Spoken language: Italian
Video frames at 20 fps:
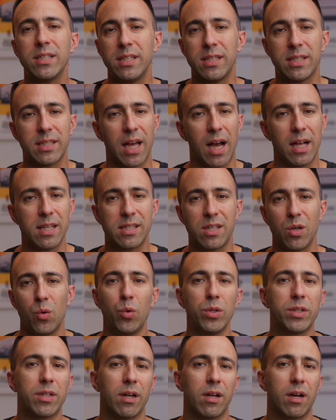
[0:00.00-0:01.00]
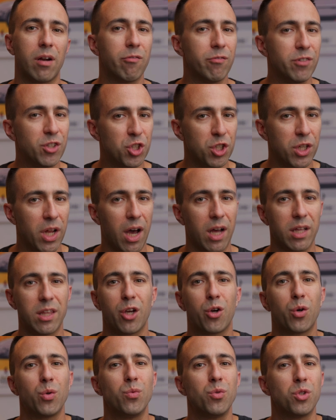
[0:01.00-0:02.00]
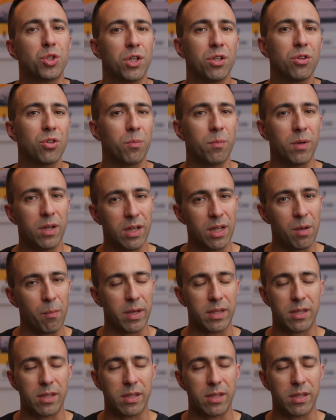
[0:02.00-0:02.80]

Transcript: distanze ultra ravvicinate con un 100 mm